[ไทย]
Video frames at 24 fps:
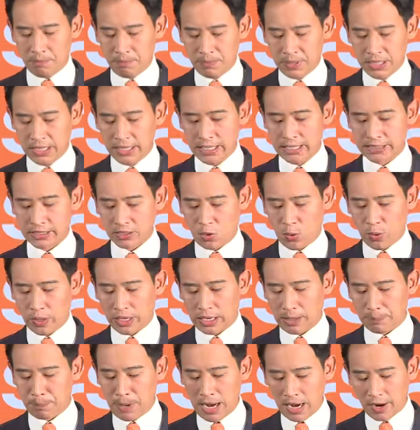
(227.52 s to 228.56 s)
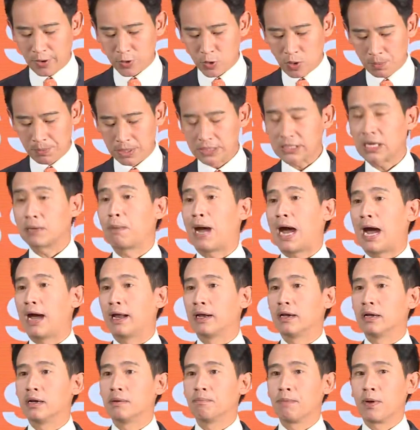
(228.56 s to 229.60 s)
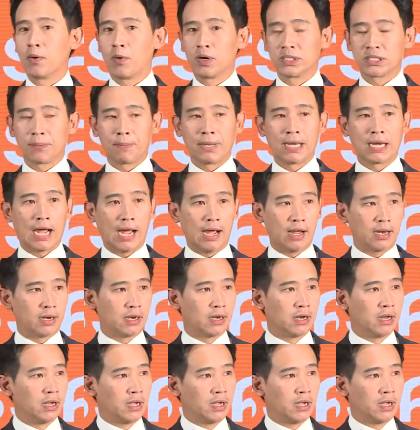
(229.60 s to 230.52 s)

เพื่อที่จะคุยกับพรรคร่วมรัฐบาลไม่ว่าจะเป็นการ